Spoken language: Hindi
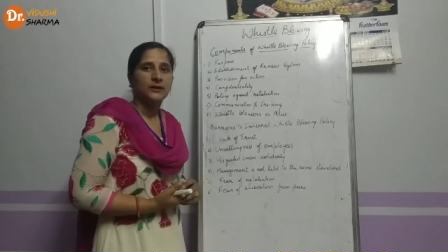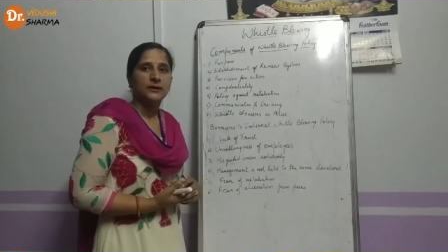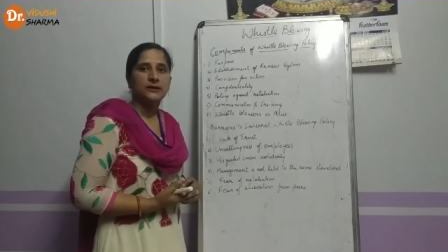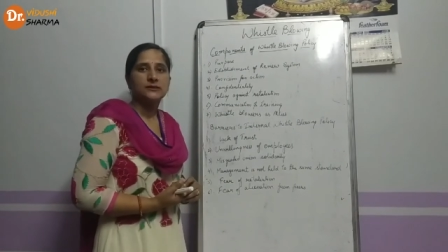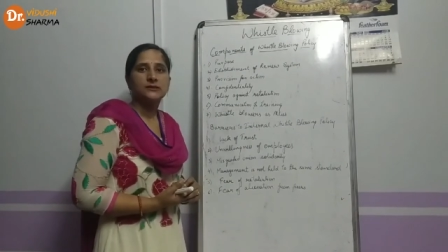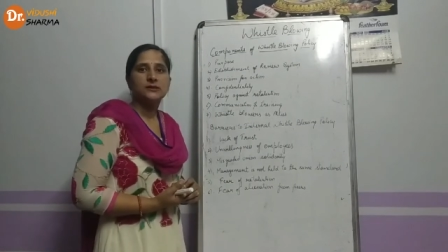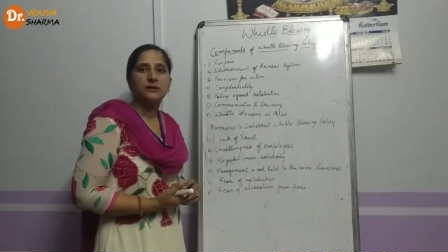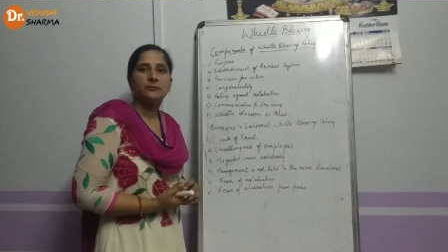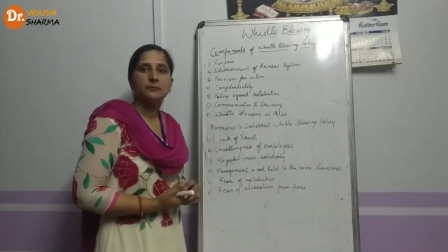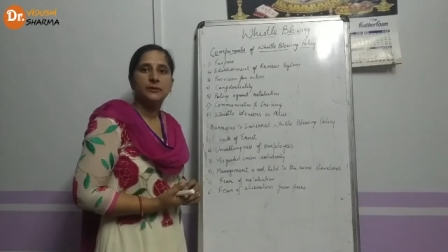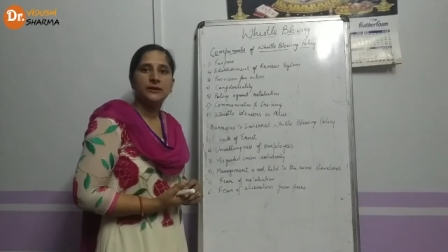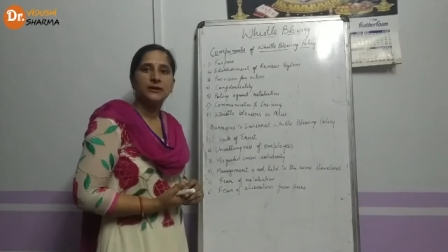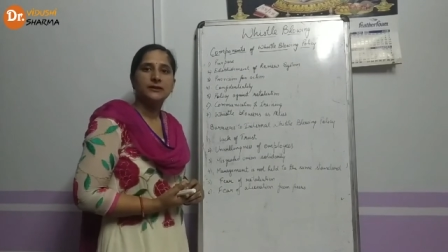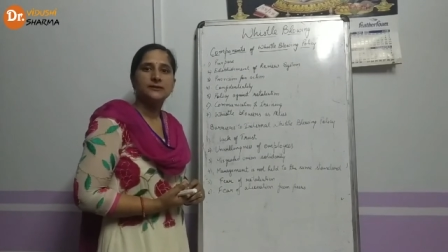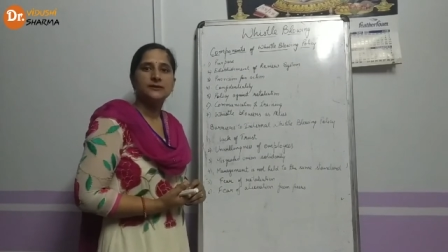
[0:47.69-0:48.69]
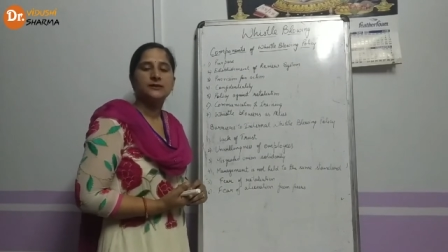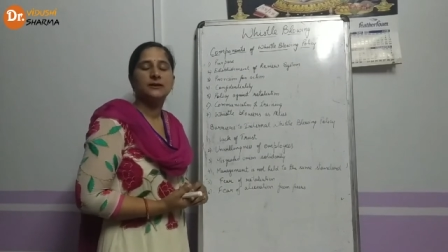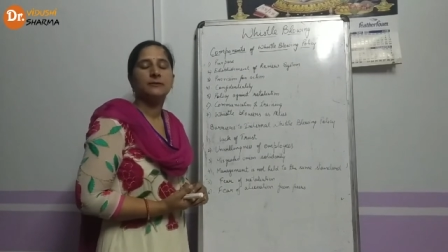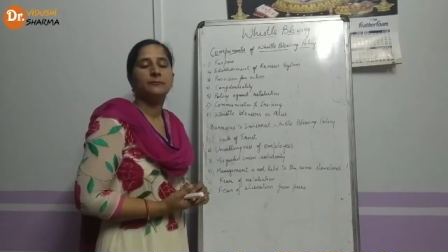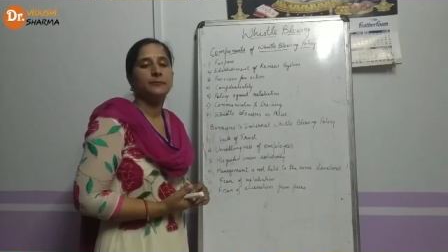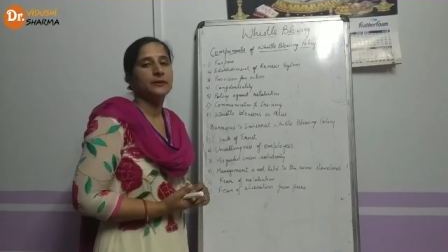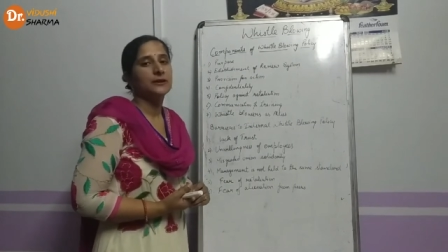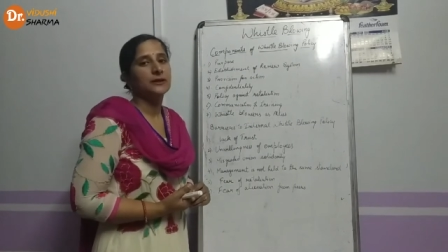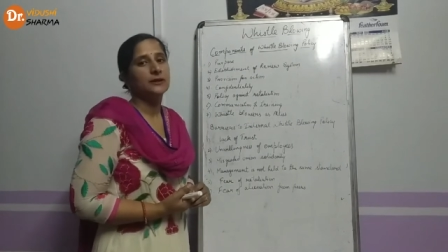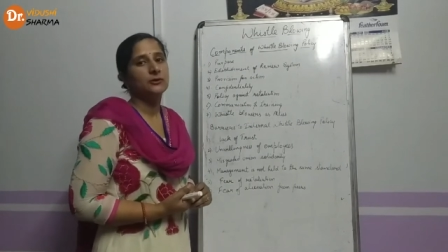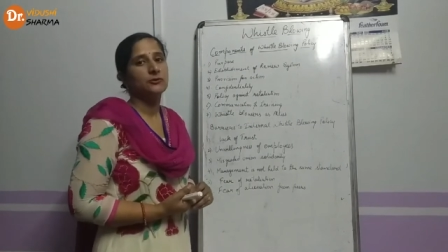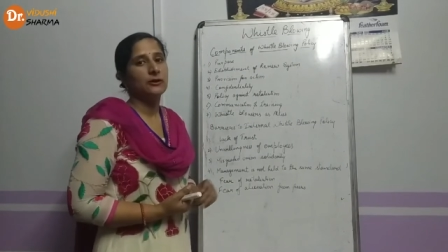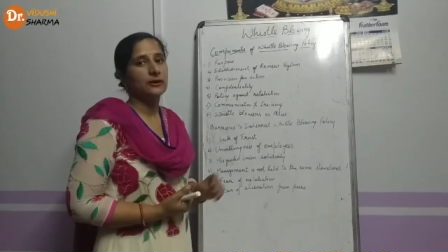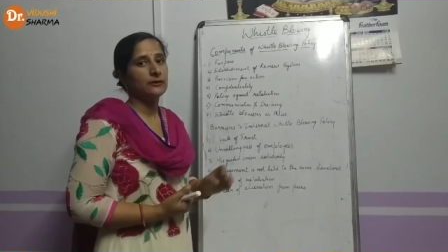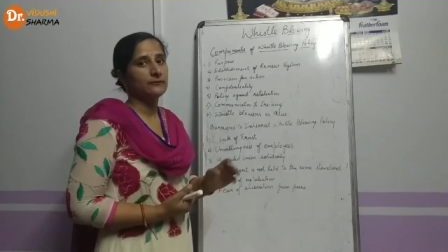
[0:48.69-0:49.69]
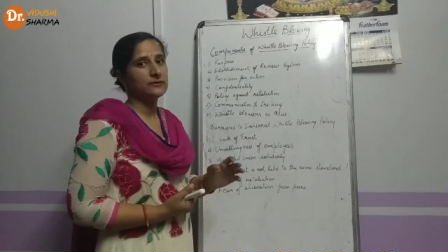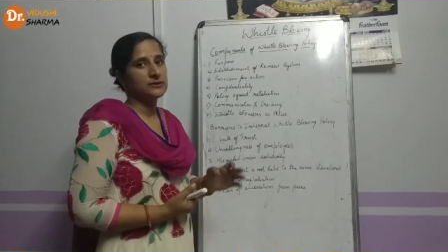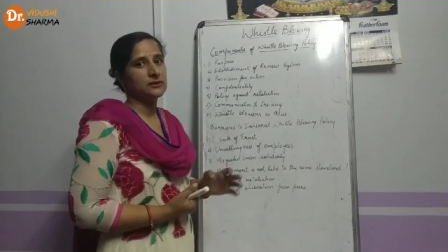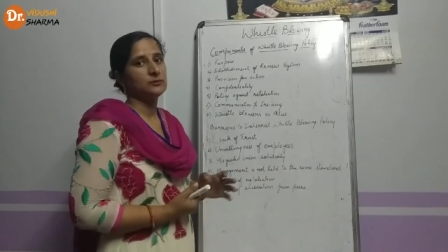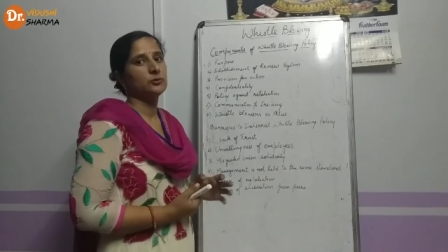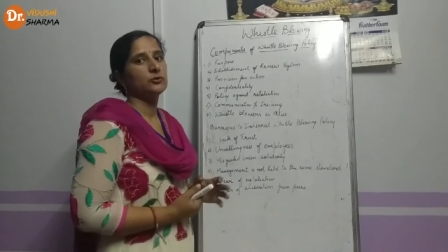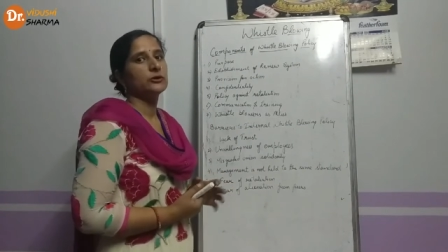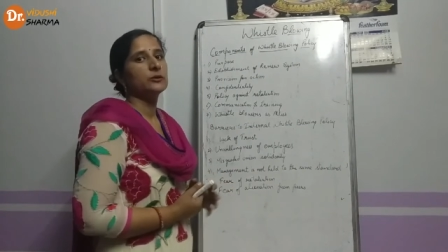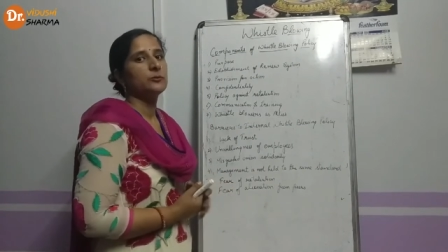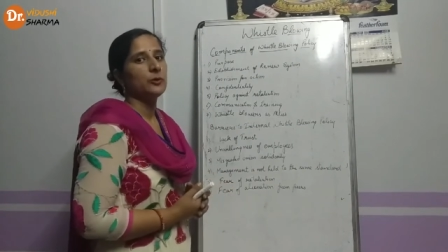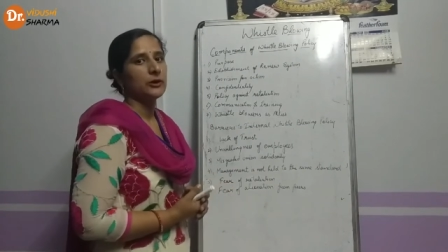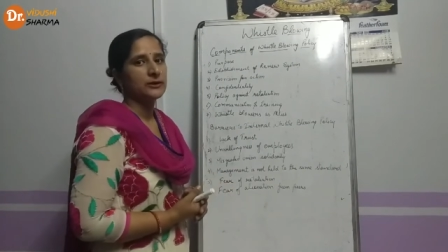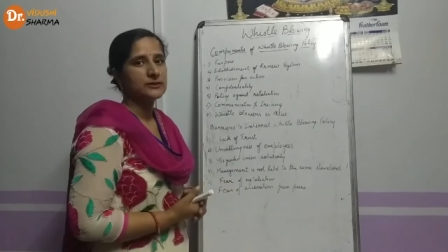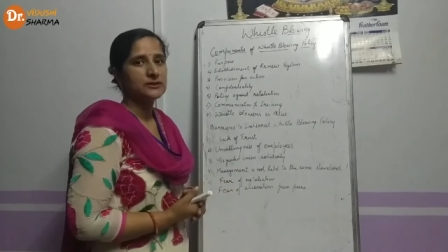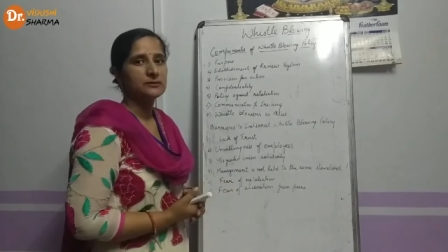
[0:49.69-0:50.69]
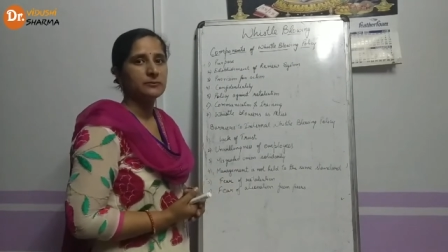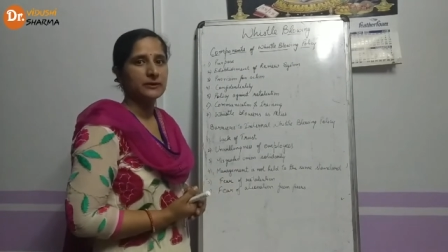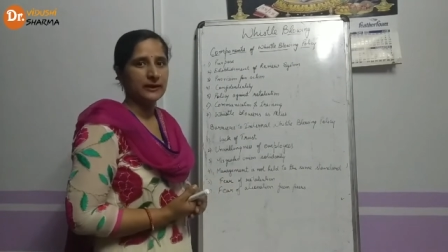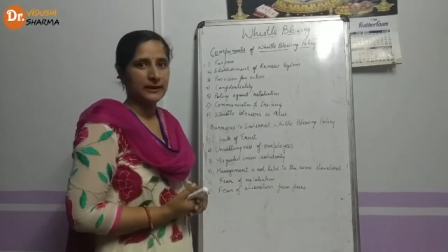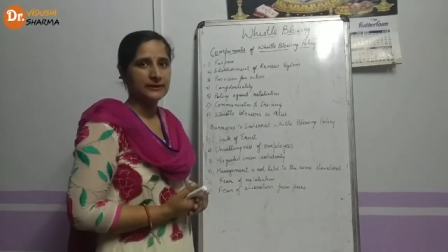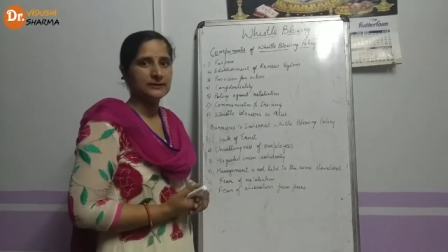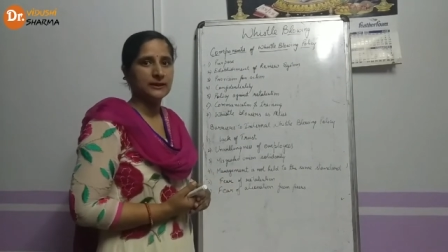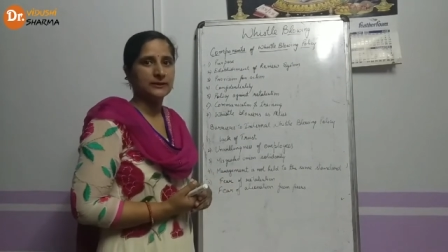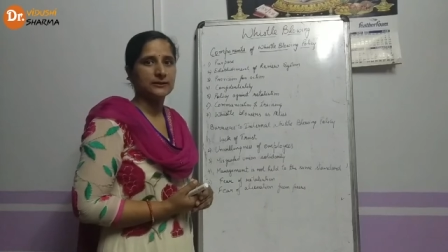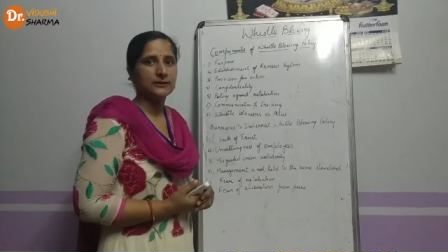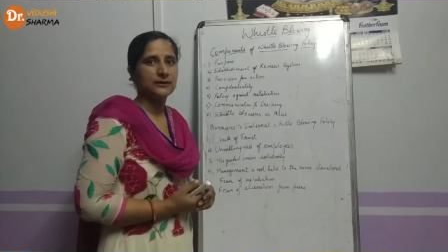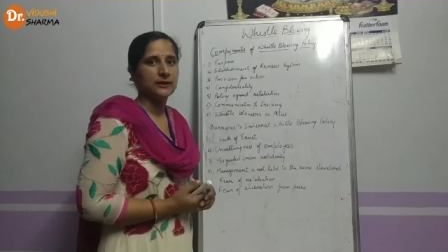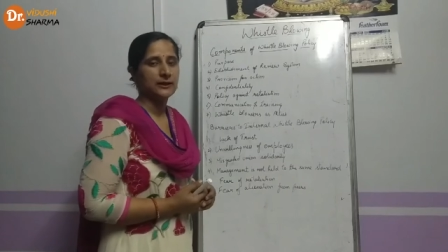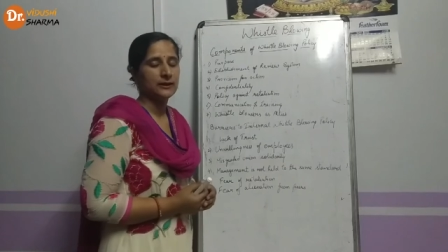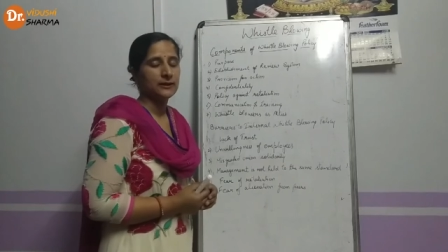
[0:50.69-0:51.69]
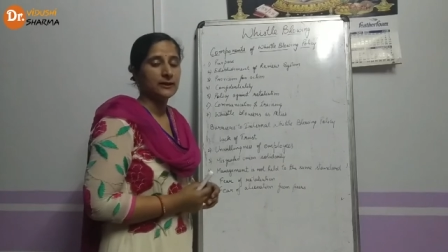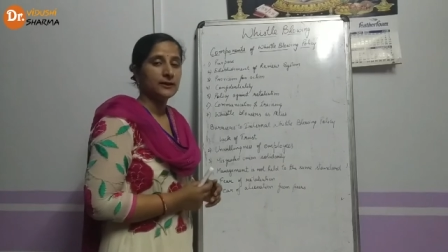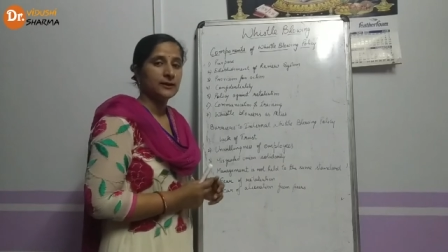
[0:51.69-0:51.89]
कि जब भी किसी कंपनी के द्वारा विसल ब्लोइंग पॉलिसी बनाई जाती है